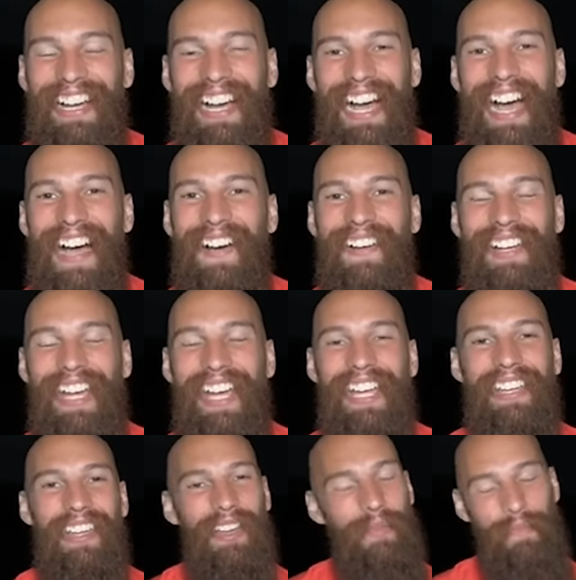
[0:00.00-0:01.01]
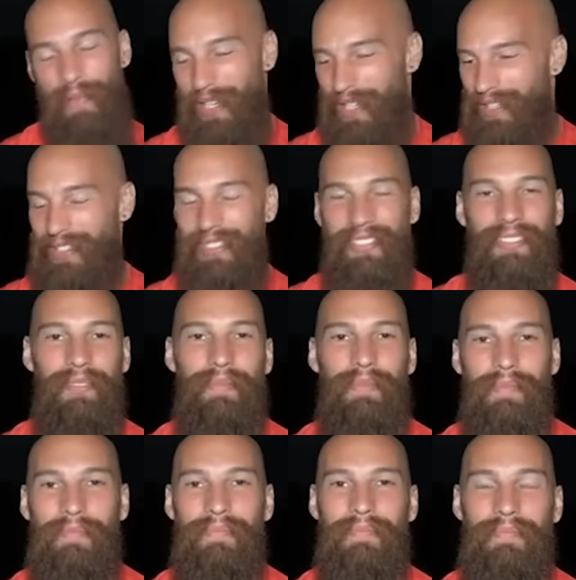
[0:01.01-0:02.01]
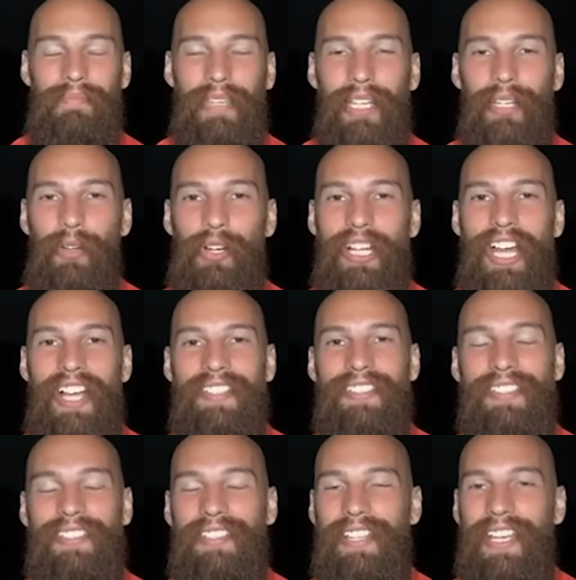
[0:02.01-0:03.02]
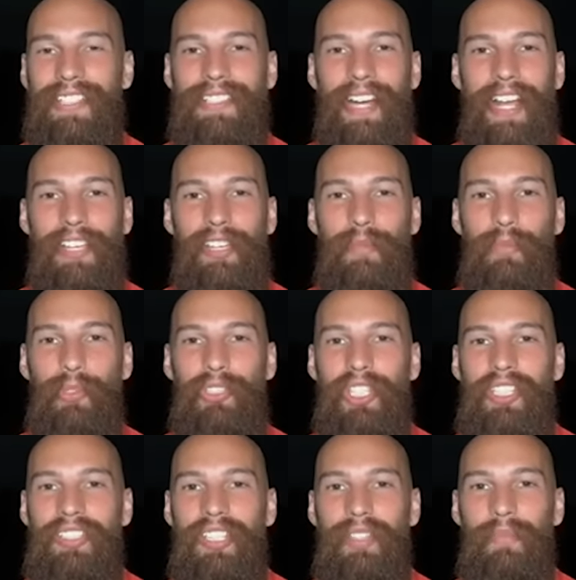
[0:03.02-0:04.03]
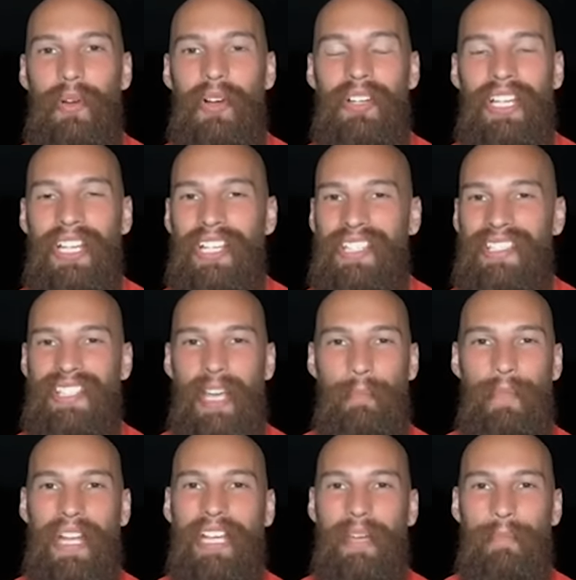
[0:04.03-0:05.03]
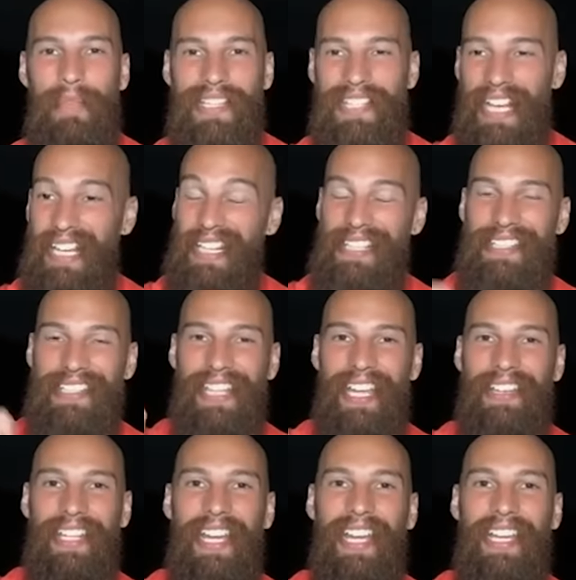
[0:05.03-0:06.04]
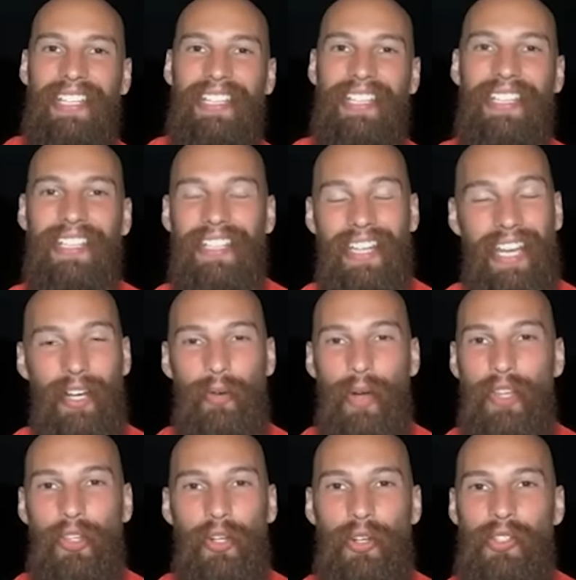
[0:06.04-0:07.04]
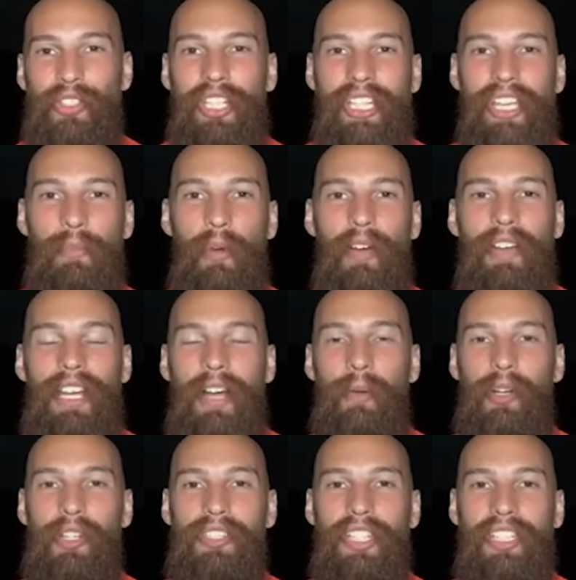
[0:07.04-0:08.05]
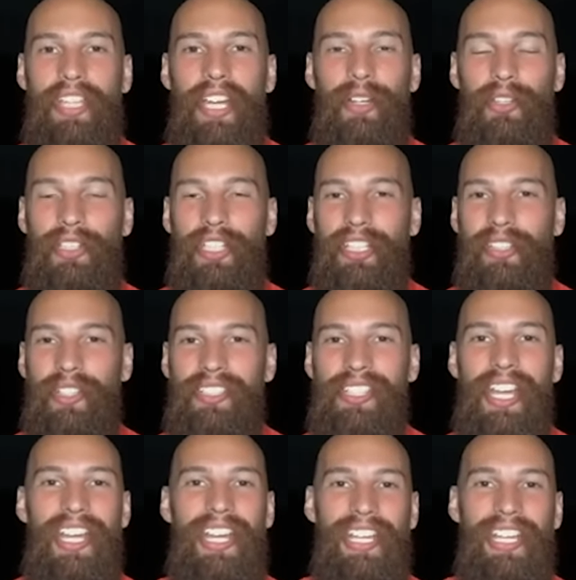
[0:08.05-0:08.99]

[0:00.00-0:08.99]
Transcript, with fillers: Ah, ok. Pues mi Lucas, te extraño muchísimo. Siempre que me sale el 7 en, cuando Rosique mueve la bolsita de los retos